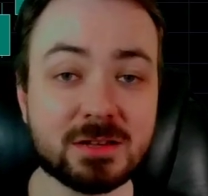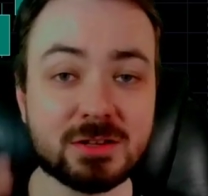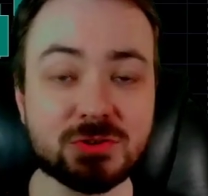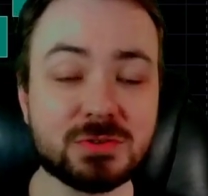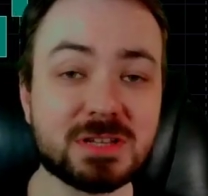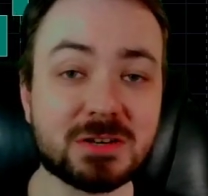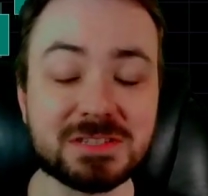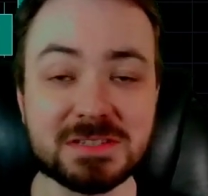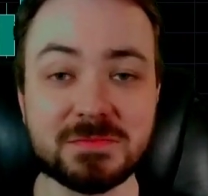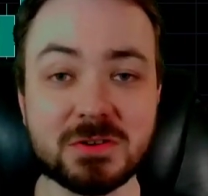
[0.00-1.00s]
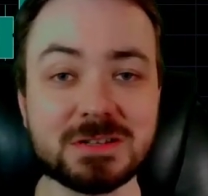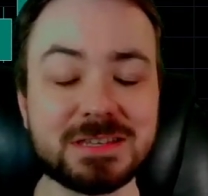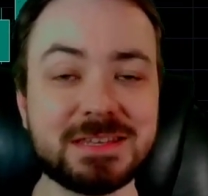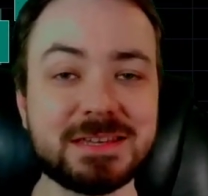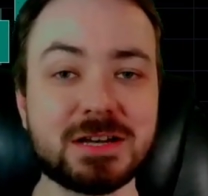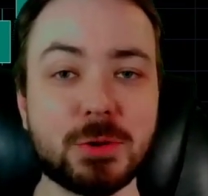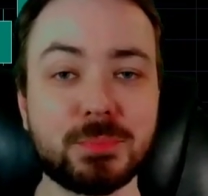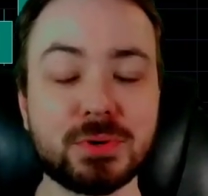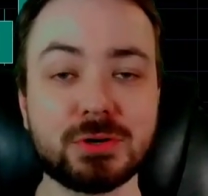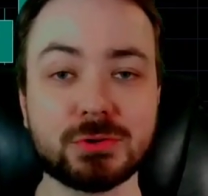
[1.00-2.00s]
Schön, dich auch diese Woche hier
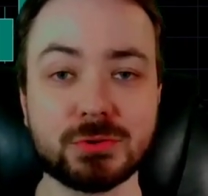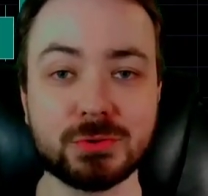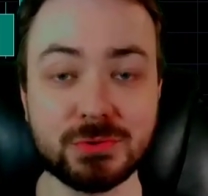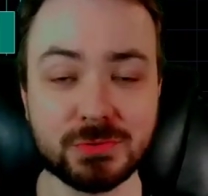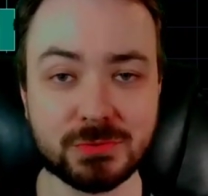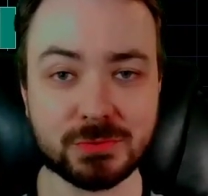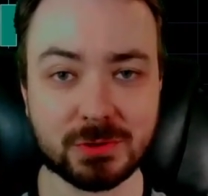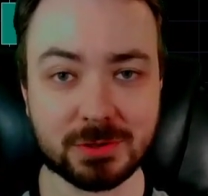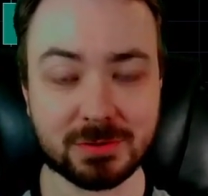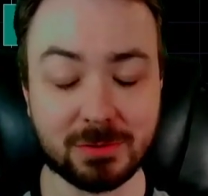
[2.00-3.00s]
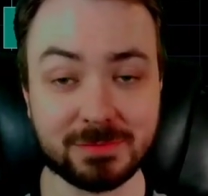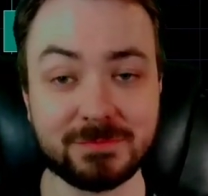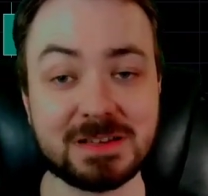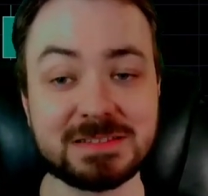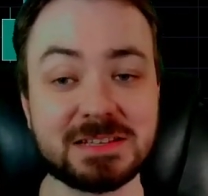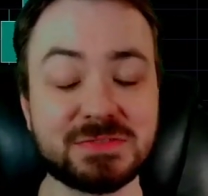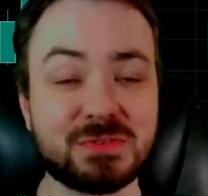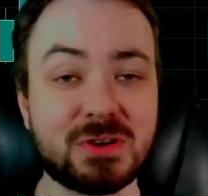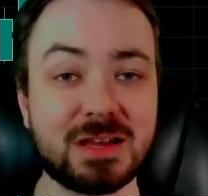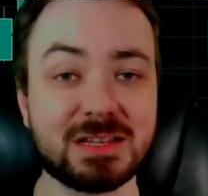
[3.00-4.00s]
begrüßen zu können. Und was das
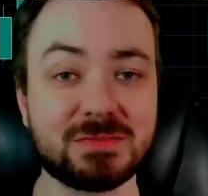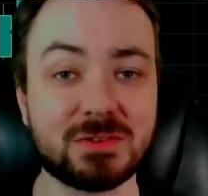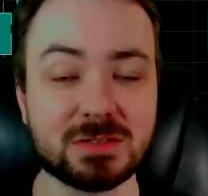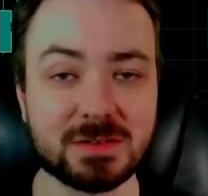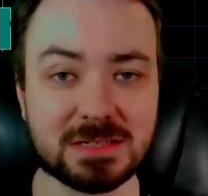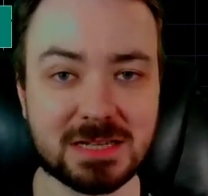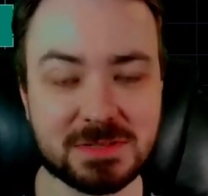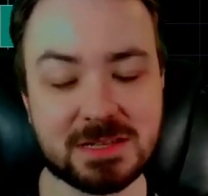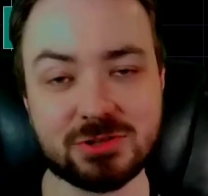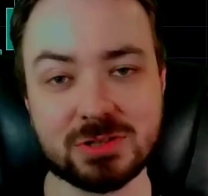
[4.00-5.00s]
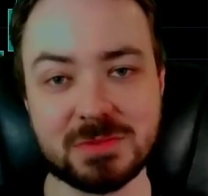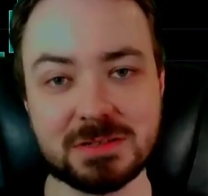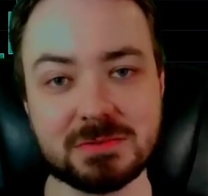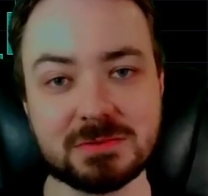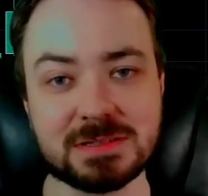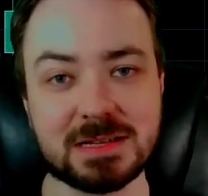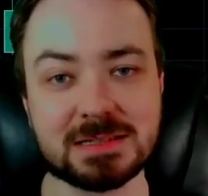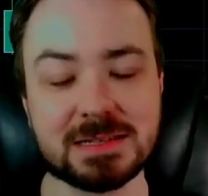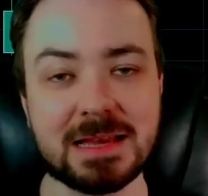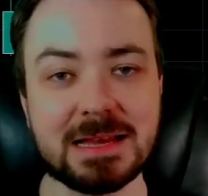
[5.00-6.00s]
für eine Woche war. Ich habe es ja jetzt schon im Intro
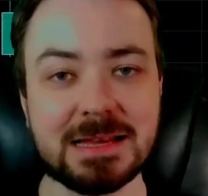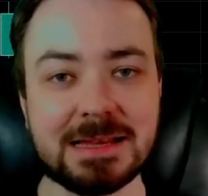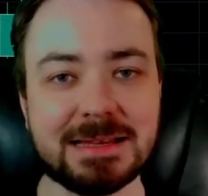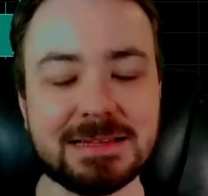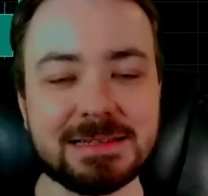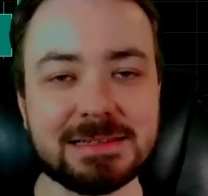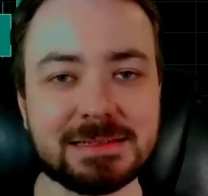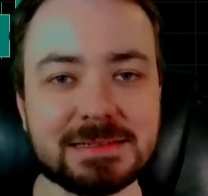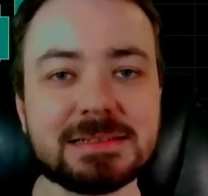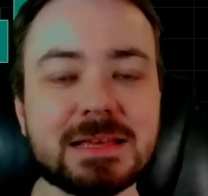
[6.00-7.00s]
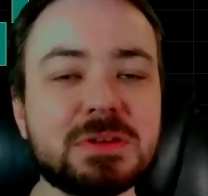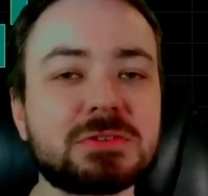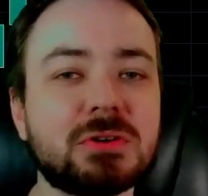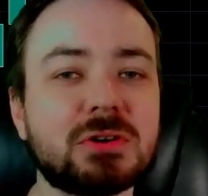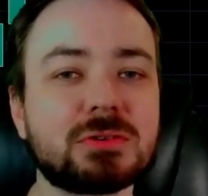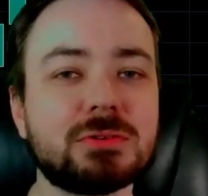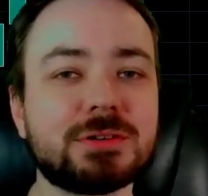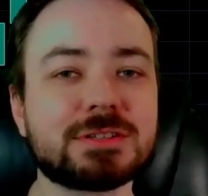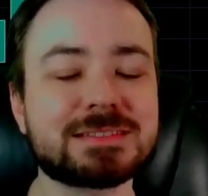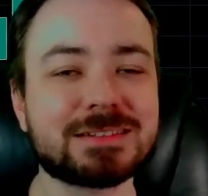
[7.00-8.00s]
gesagt. Der
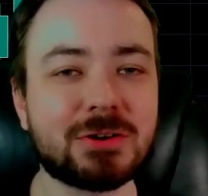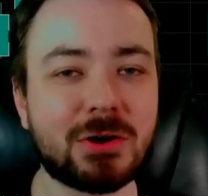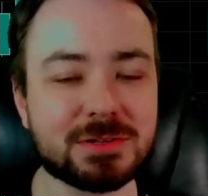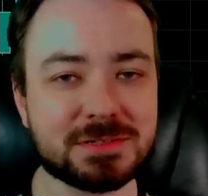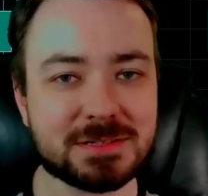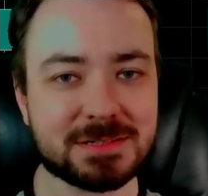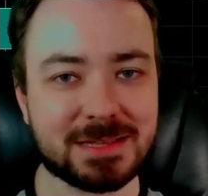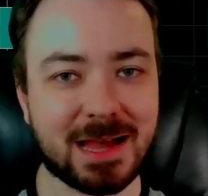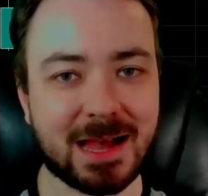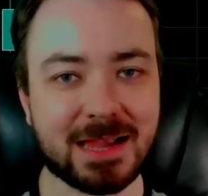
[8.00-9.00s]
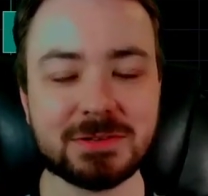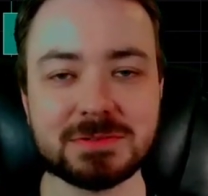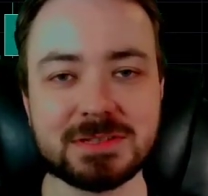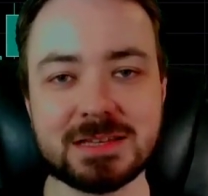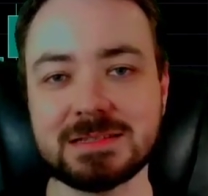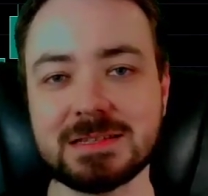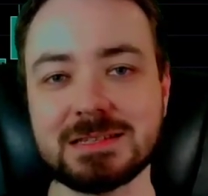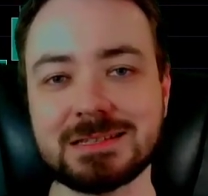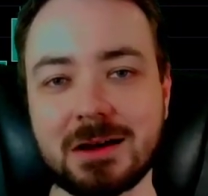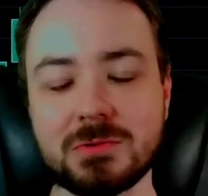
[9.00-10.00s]
Bitcoin-Kurs konnte die
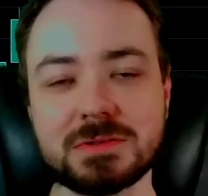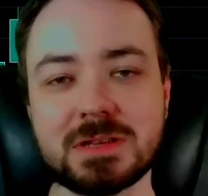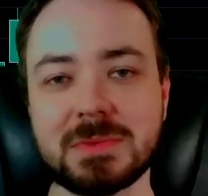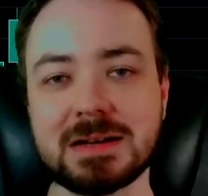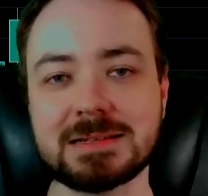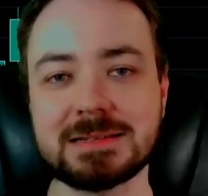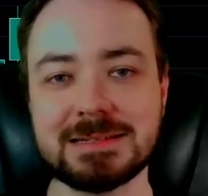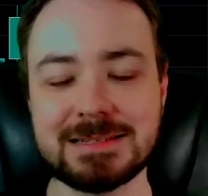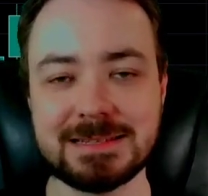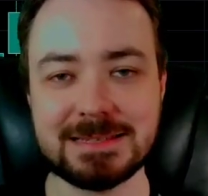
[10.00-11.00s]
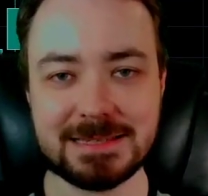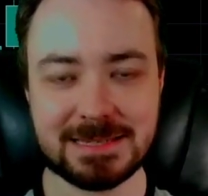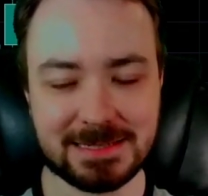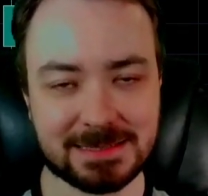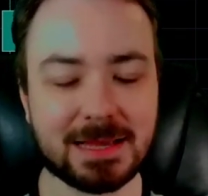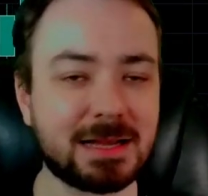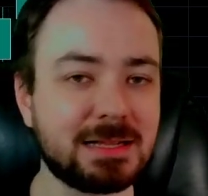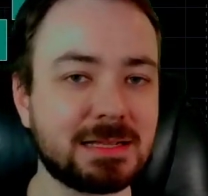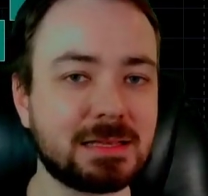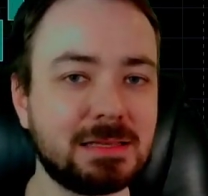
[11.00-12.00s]
61.000er Marke nicht
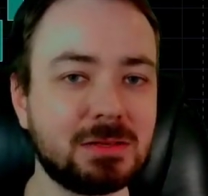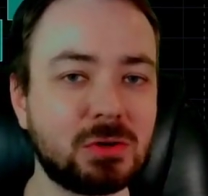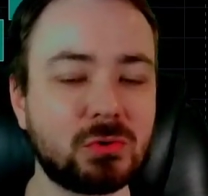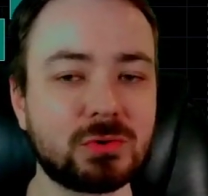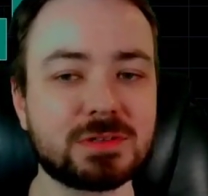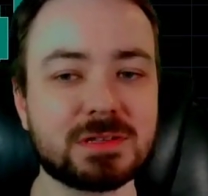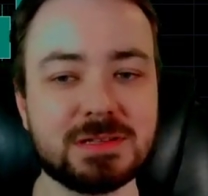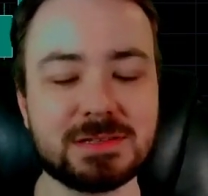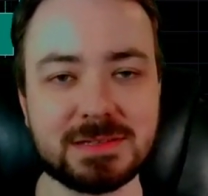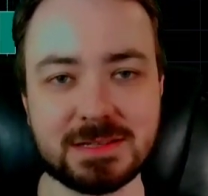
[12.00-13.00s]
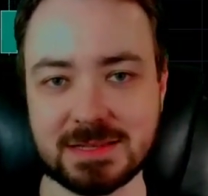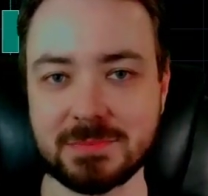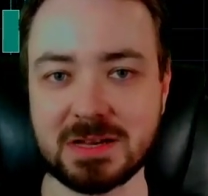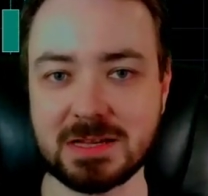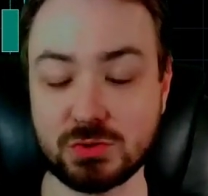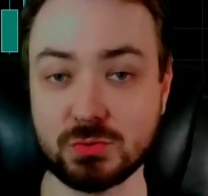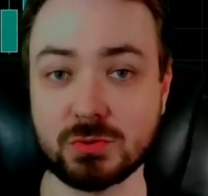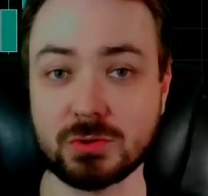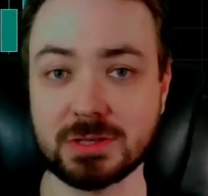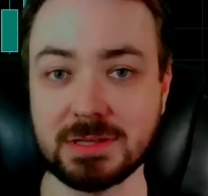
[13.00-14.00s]
halten und ist jetzt dabei zu
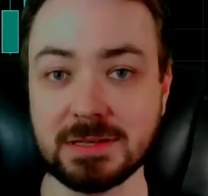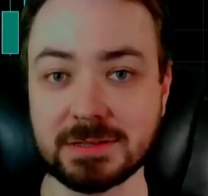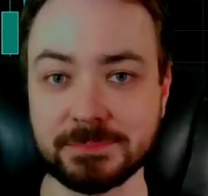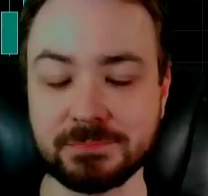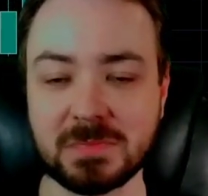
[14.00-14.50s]
korrigieren.